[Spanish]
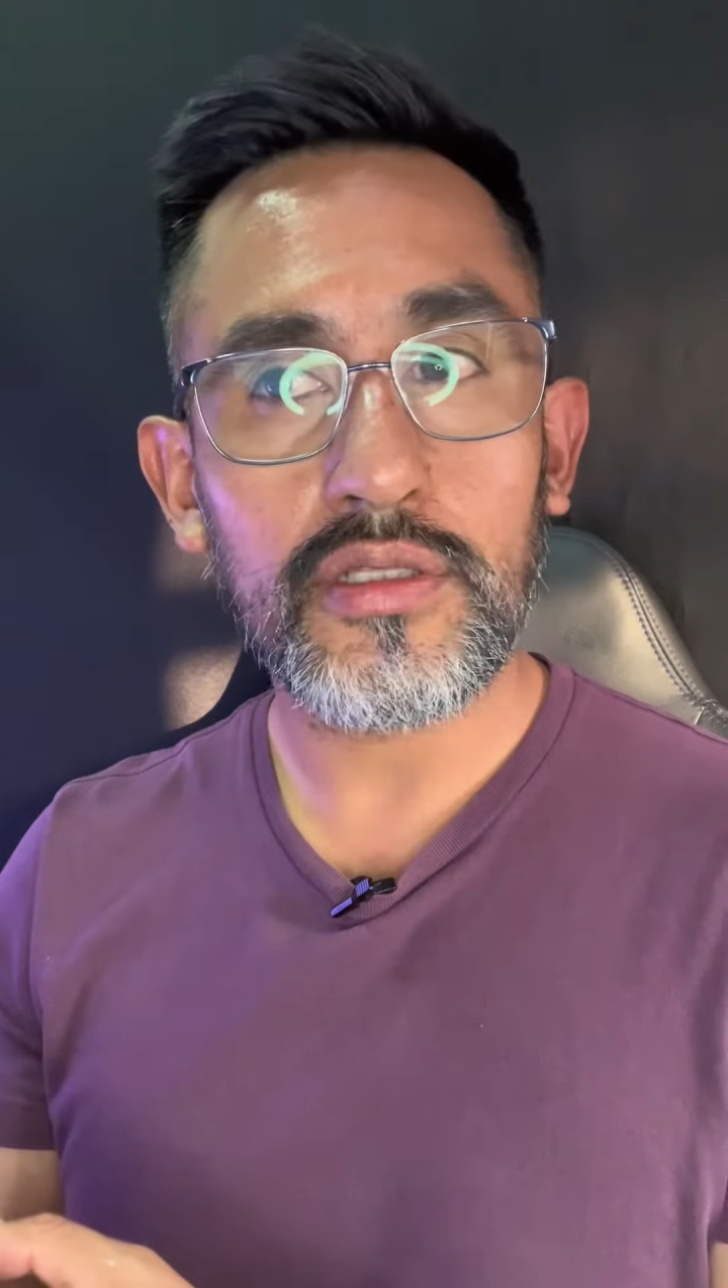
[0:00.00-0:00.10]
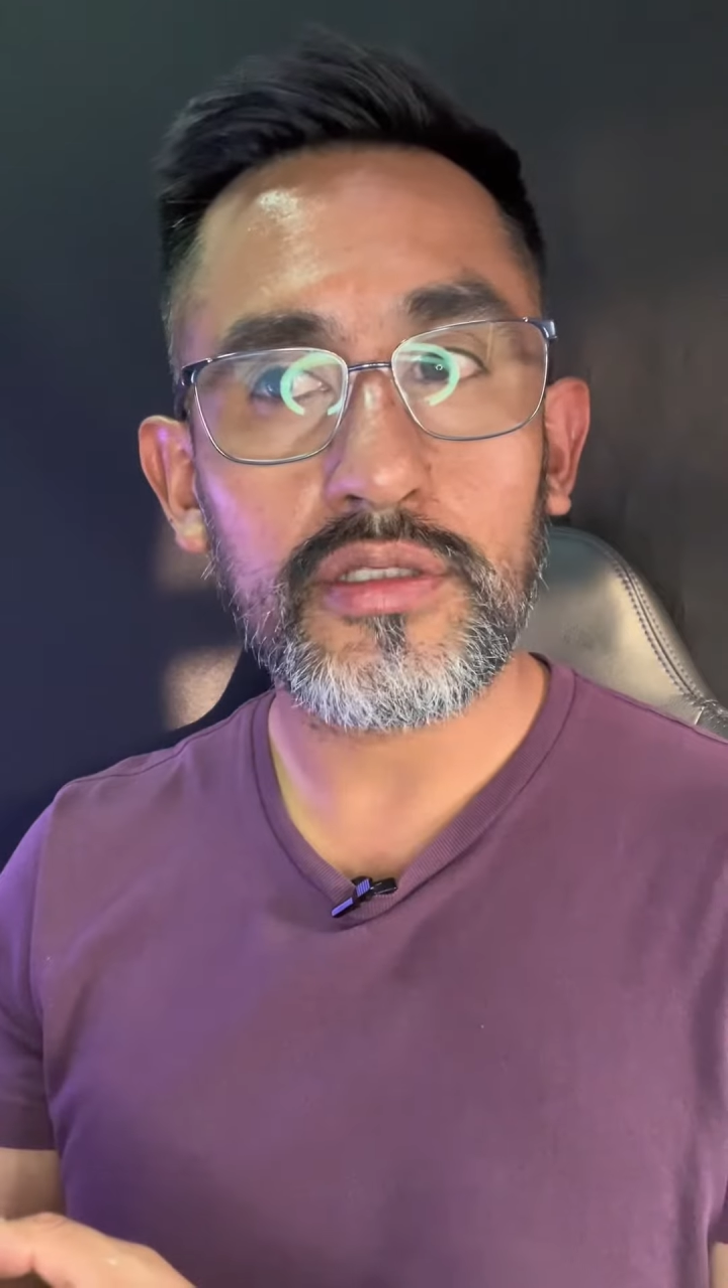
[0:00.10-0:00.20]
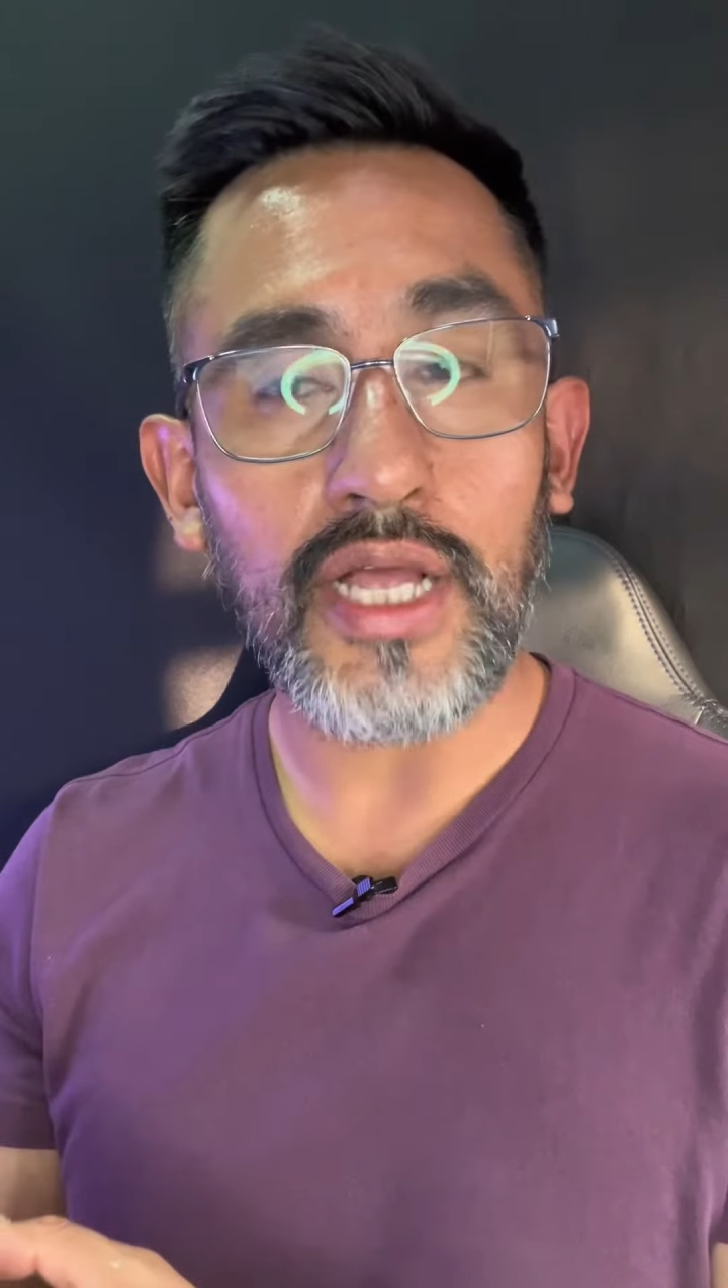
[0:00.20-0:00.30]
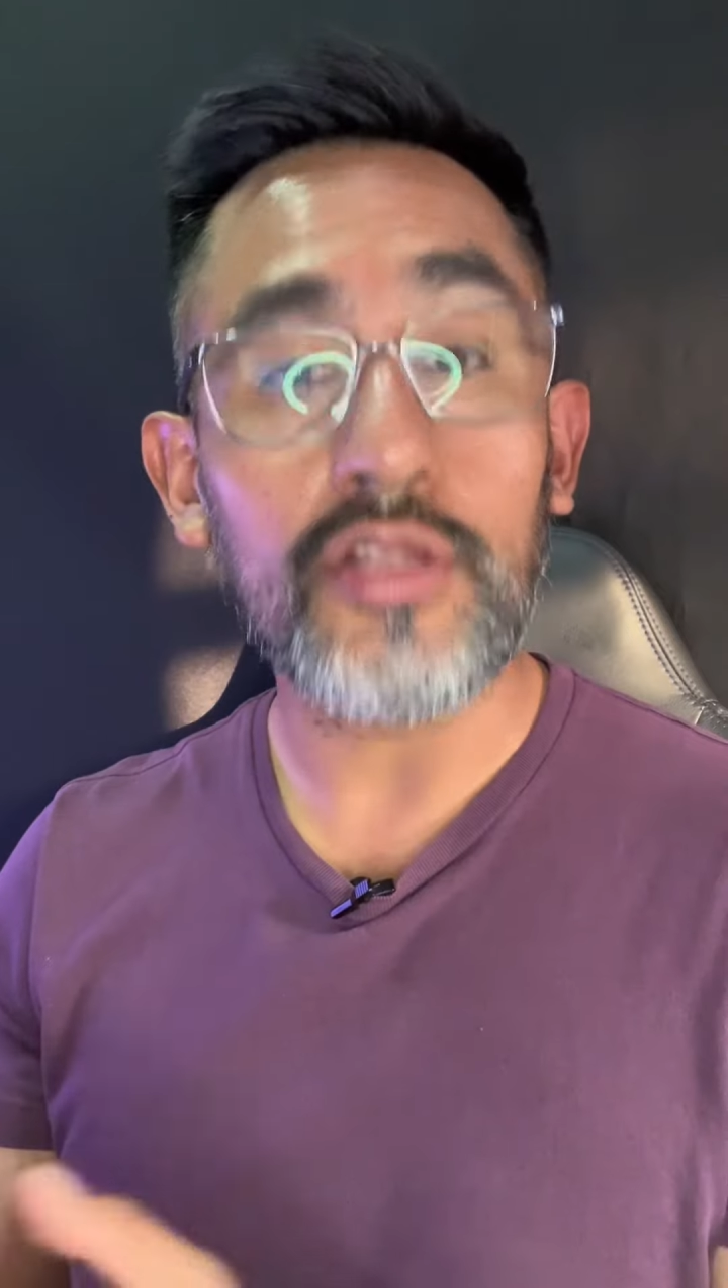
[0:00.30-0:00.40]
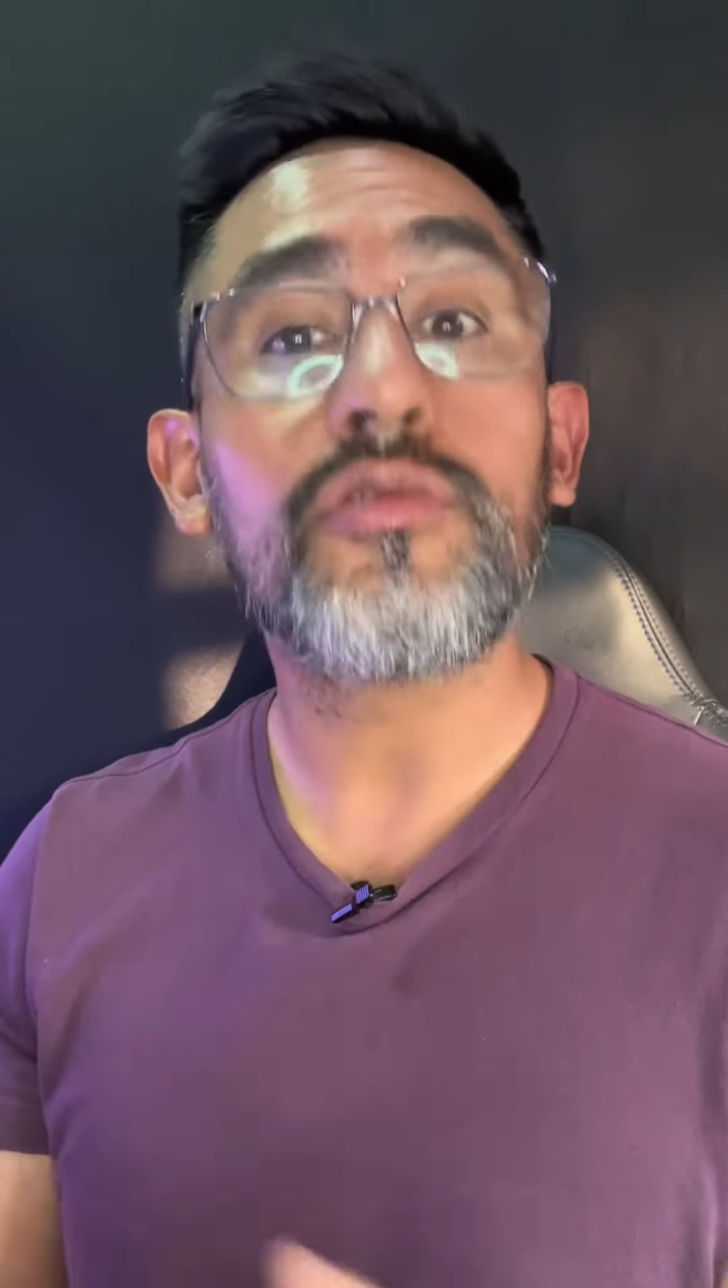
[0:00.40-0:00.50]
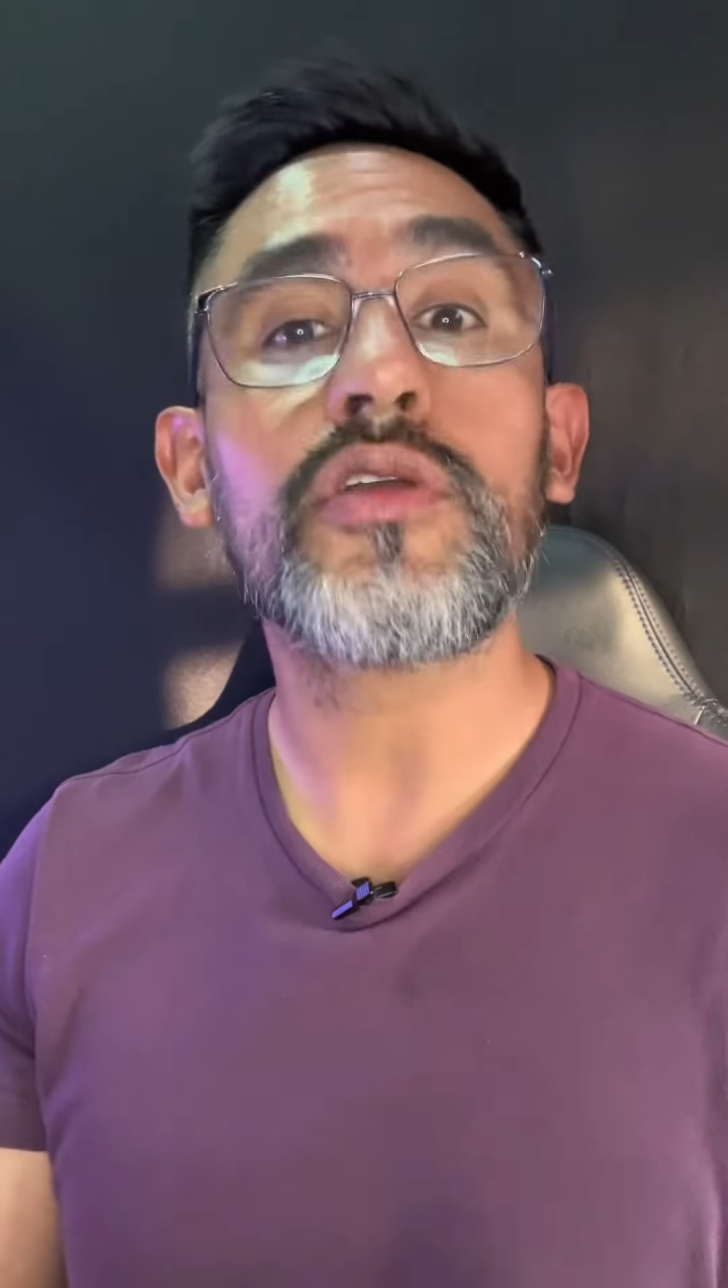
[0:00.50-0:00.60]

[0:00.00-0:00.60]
tanto